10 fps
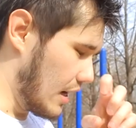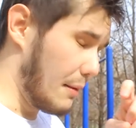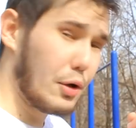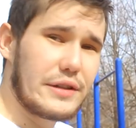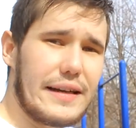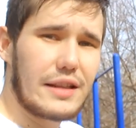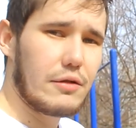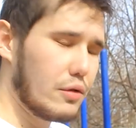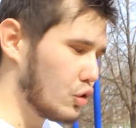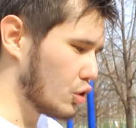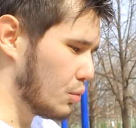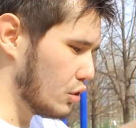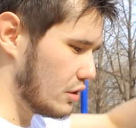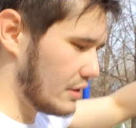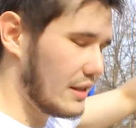А после этого вы уже
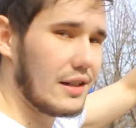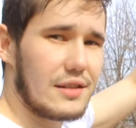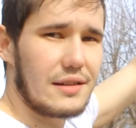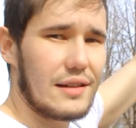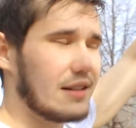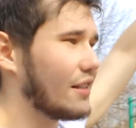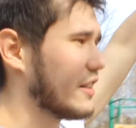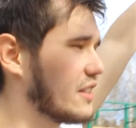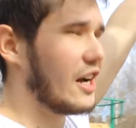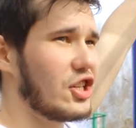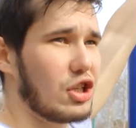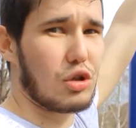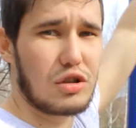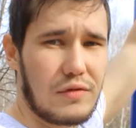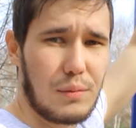будете делать э, с раскачкой,
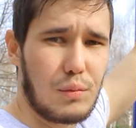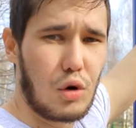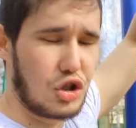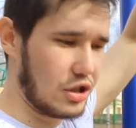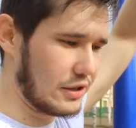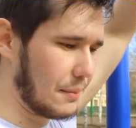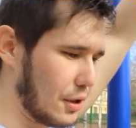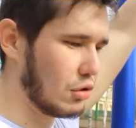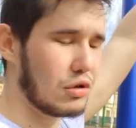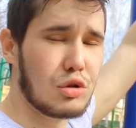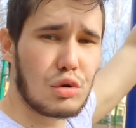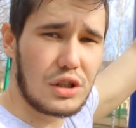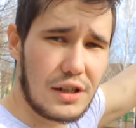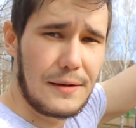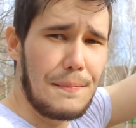то есть вы можете запрыгнуть на
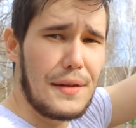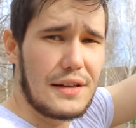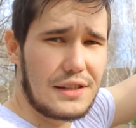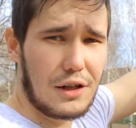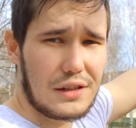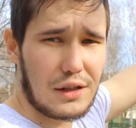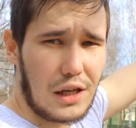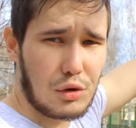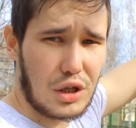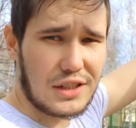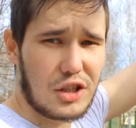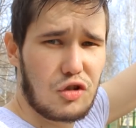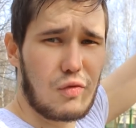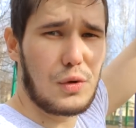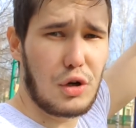турник, сделать одну
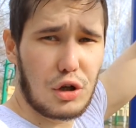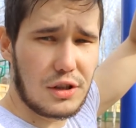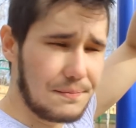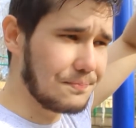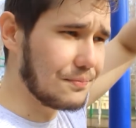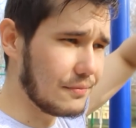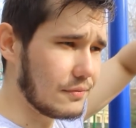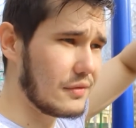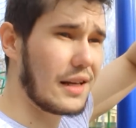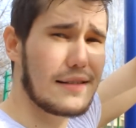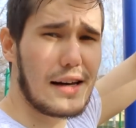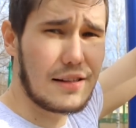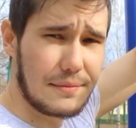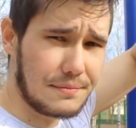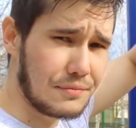раскачку вперед,
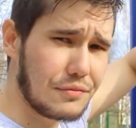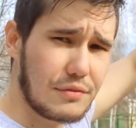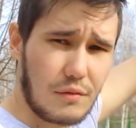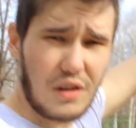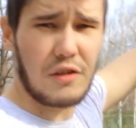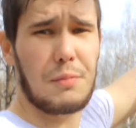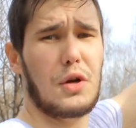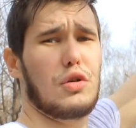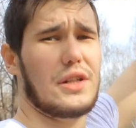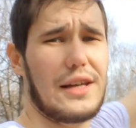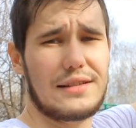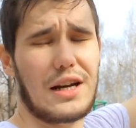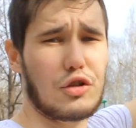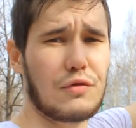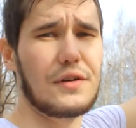назад, вперед, да, и
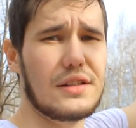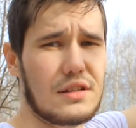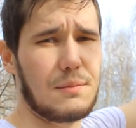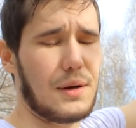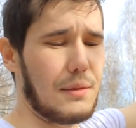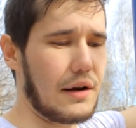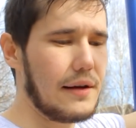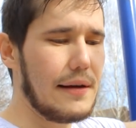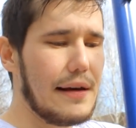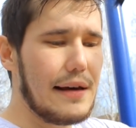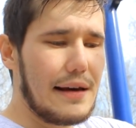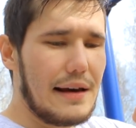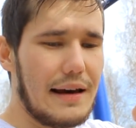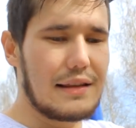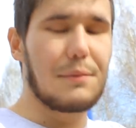сразу выйти, например.
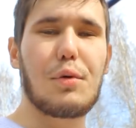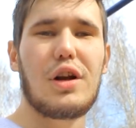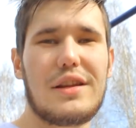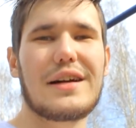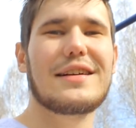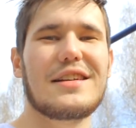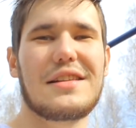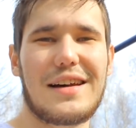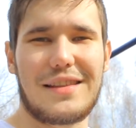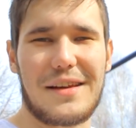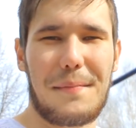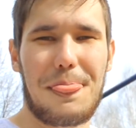Это более энергозатратно.